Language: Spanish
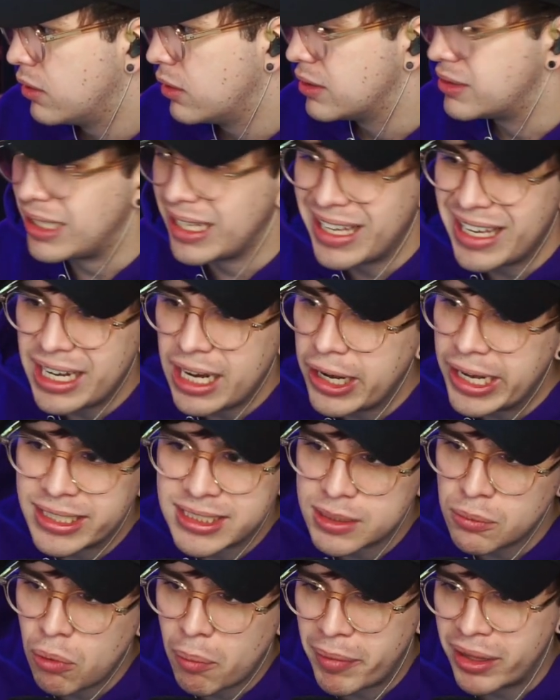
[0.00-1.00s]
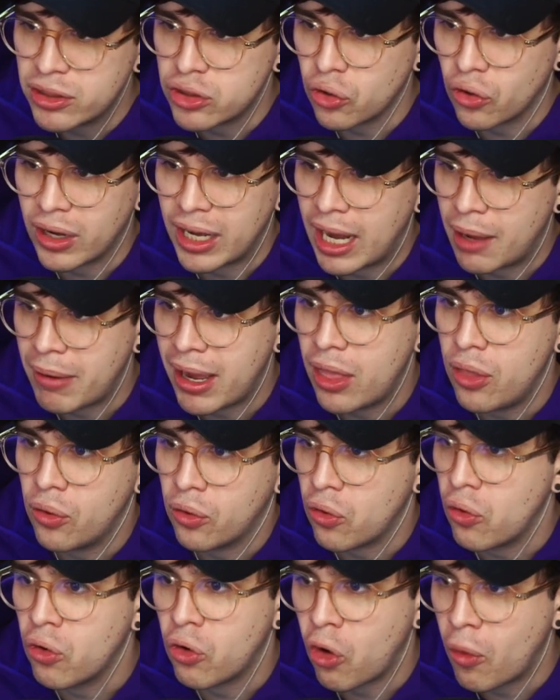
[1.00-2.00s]
Seguir en este momento clavado
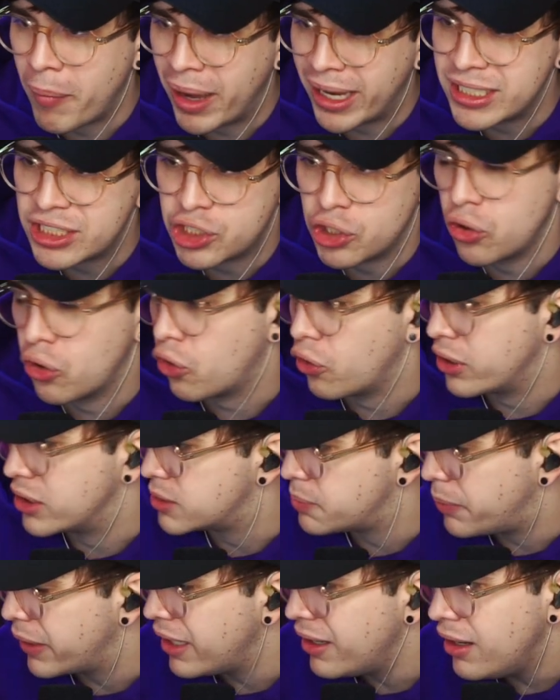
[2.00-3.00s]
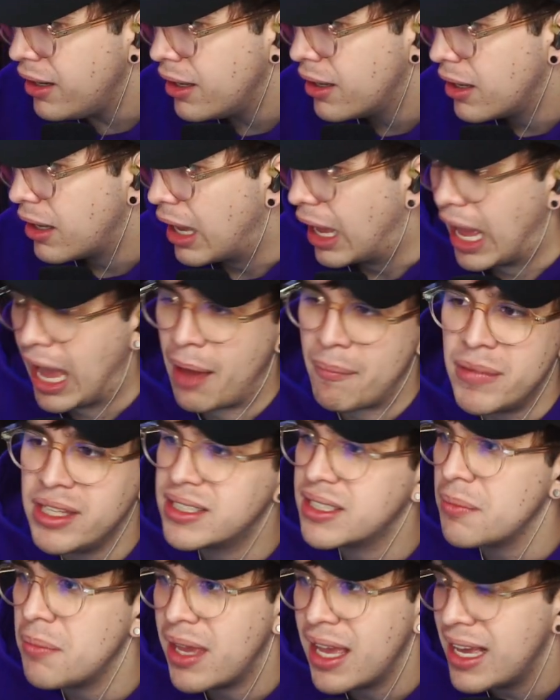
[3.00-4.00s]
con Comanche o con Sprint, a mí
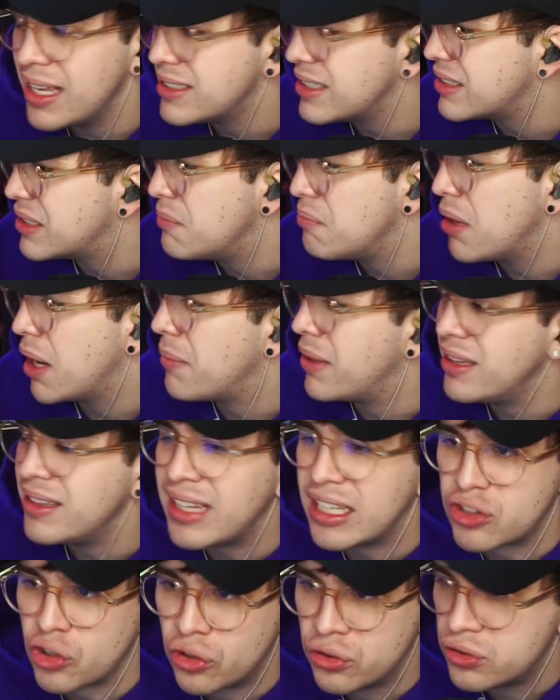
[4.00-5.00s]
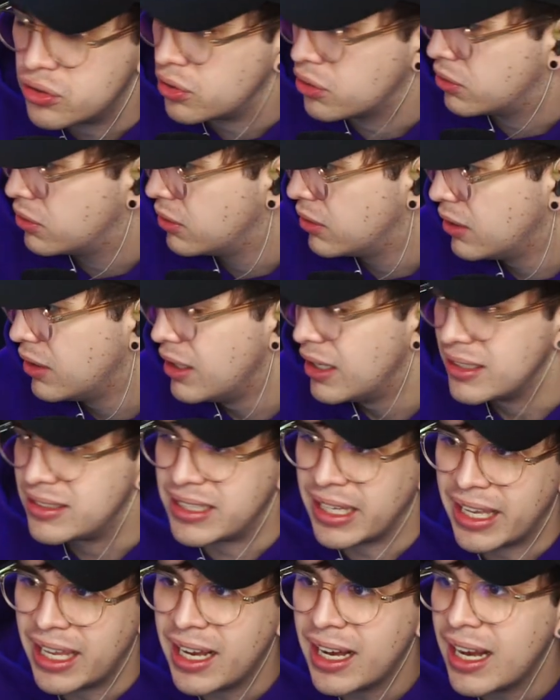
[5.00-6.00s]
se me hace simplemente tonto.
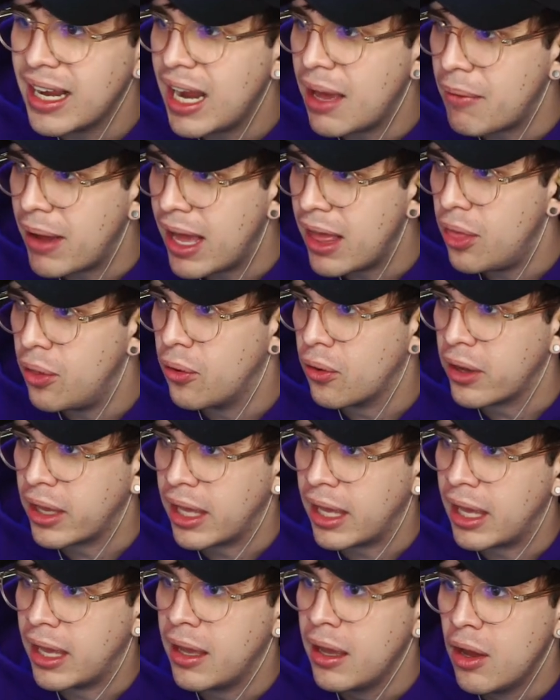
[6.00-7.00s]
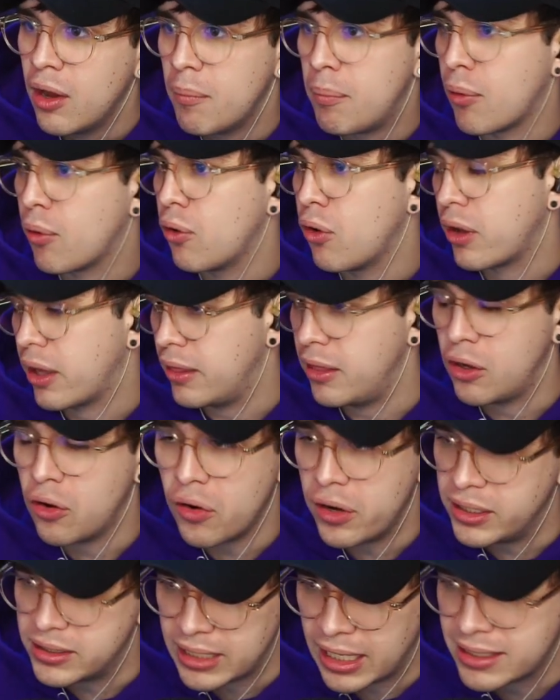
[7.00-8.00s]
Seguir clavado que, por lo que dijo
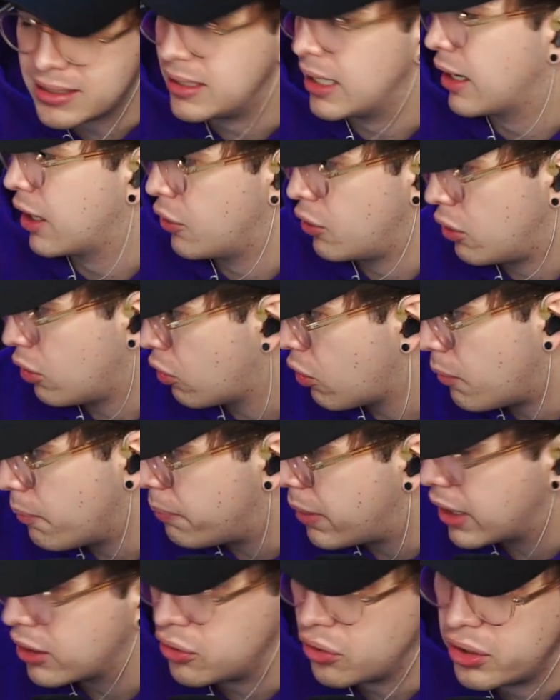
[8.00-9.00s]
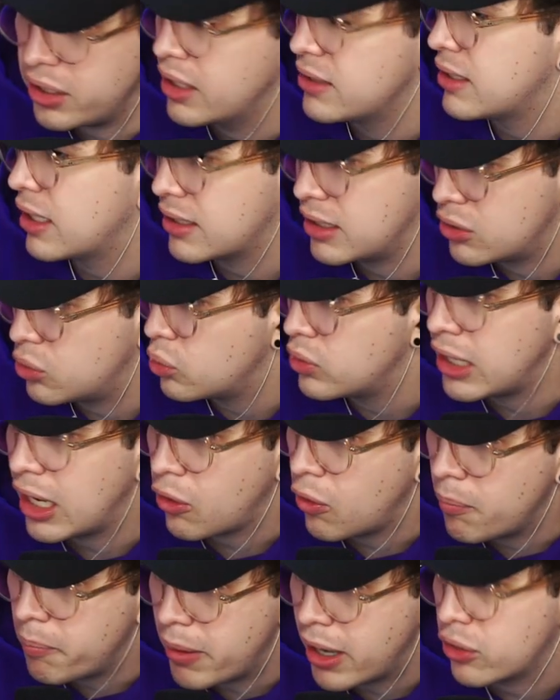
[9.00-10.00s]
Nisaxter, que no lo comparto, ni esa actitud la
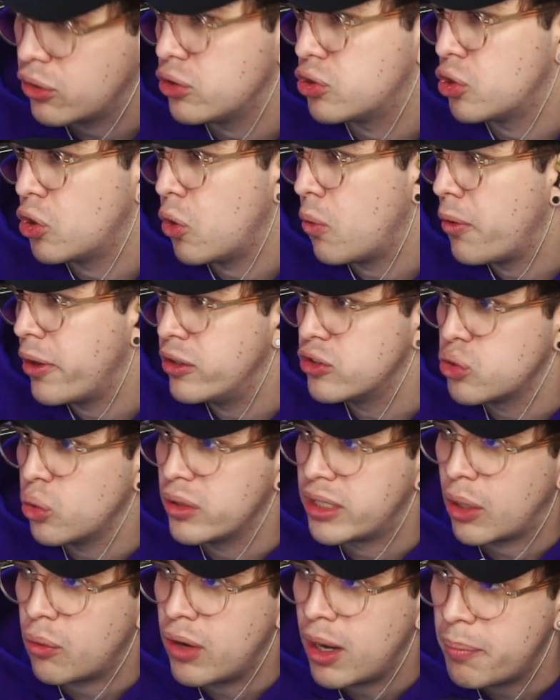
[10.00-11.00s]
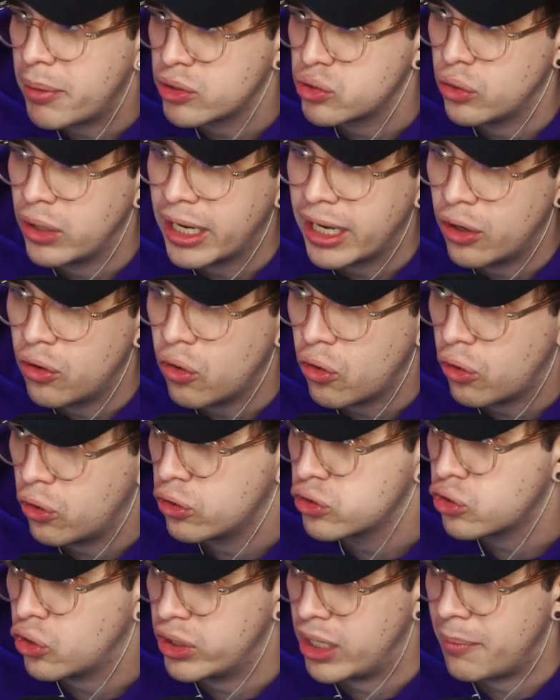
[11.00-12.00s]
comparto, yo no voy a insultar a una persona que no
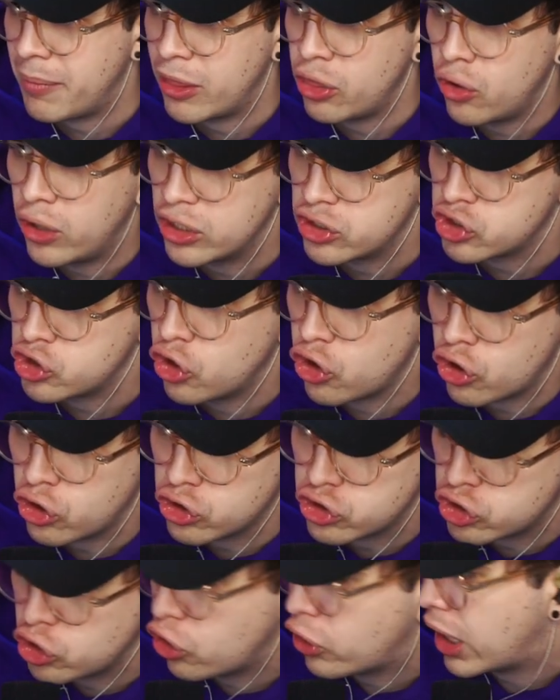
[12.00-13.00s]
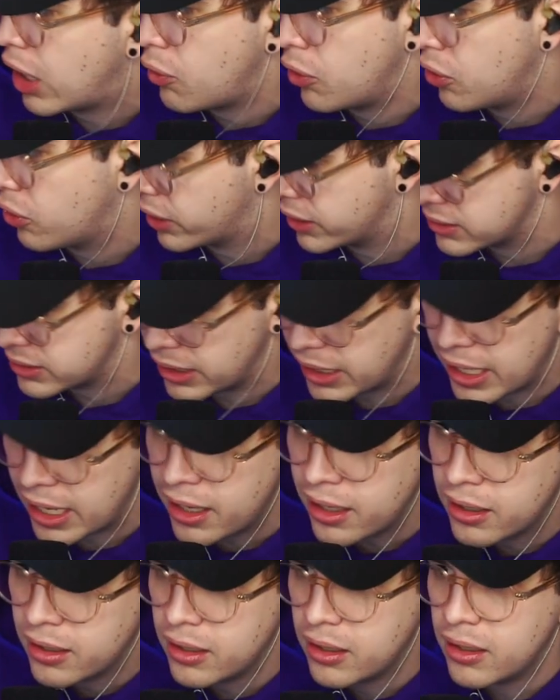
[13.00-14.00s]
conozco llamándole zorro, zorra o lo que
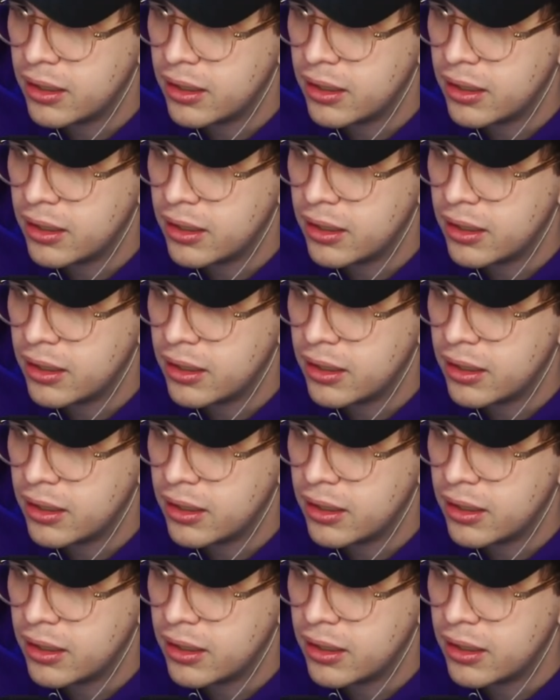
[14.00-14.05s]
sea,